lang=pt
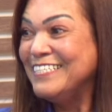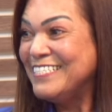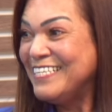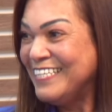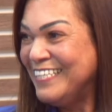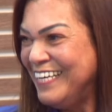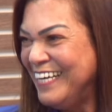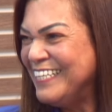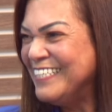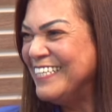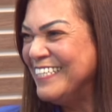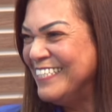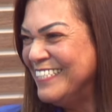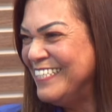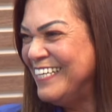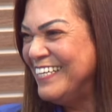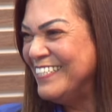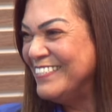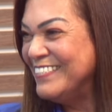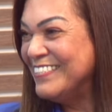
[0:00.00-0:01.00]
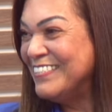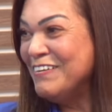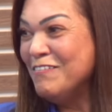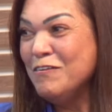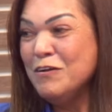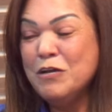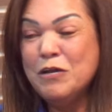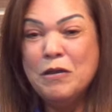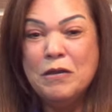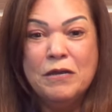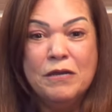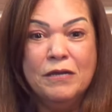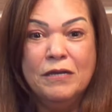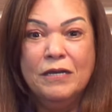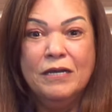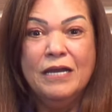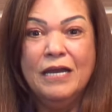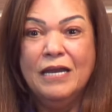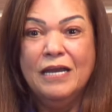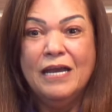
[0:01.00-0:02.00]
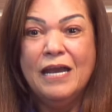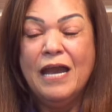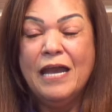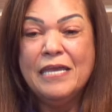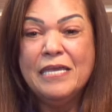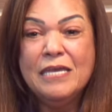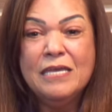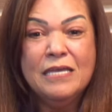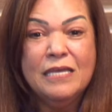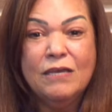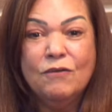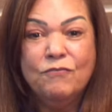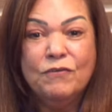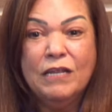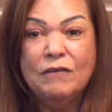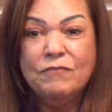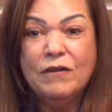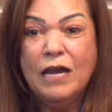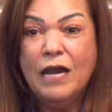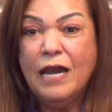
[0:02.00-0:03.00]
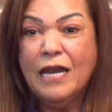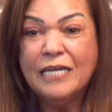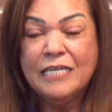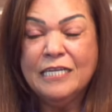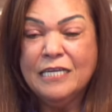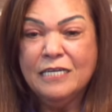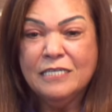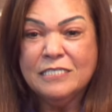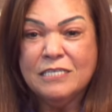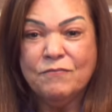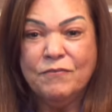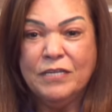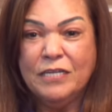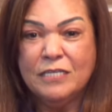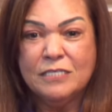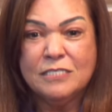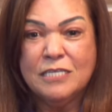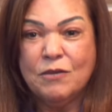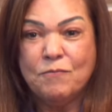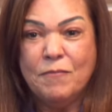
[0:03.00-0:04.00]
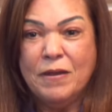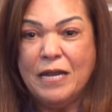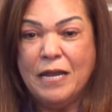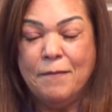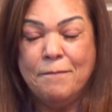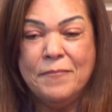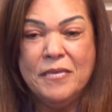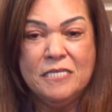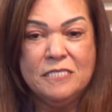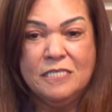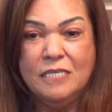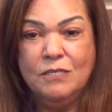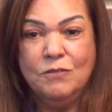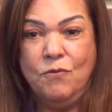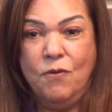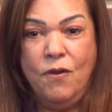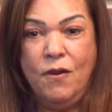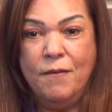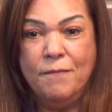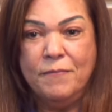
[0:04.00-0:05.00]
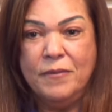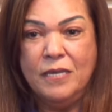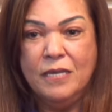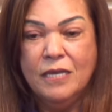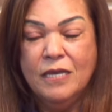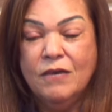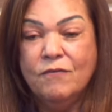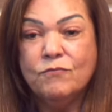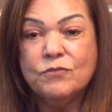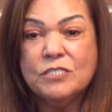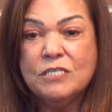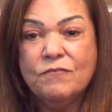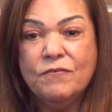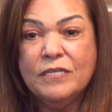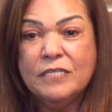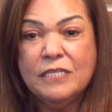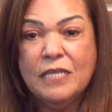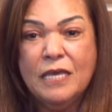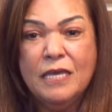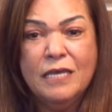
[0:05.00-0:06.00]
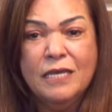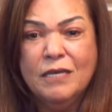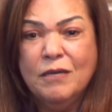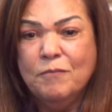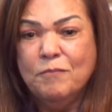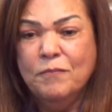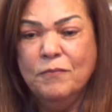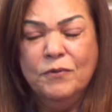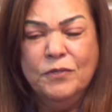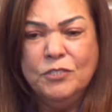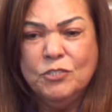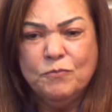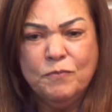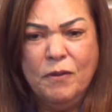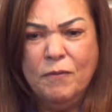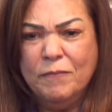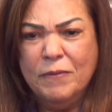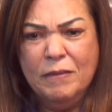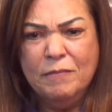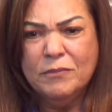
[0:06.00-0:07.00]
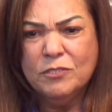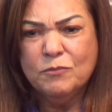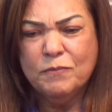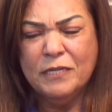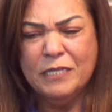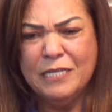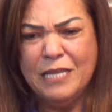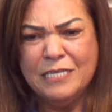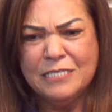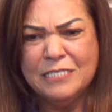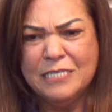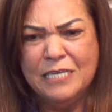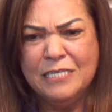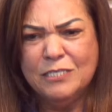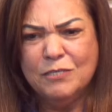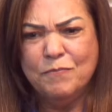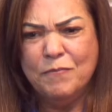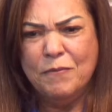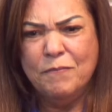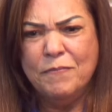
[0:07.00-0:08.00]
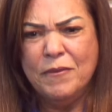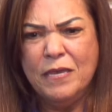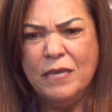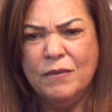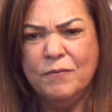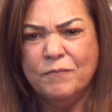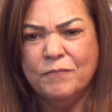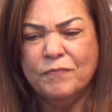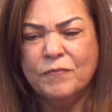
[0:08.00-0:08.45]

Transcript: Você está entendendo? Então, uhum. Aí eu falava, a criança vai nascer com uma cabeça enorme, você vai ter muitos problemas para nascer esse bebê.